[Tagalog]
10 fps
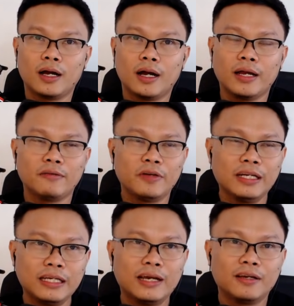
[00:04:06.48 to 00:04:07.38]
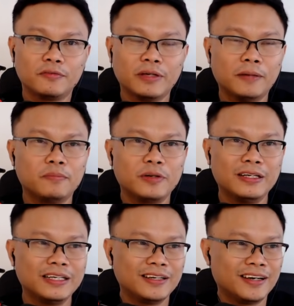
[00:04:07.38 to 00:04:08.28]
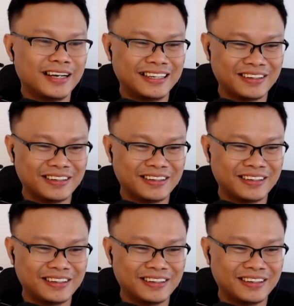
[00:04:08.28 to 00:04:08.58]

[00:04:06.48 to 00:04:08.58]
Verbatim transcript: I really I re- I'm really uh,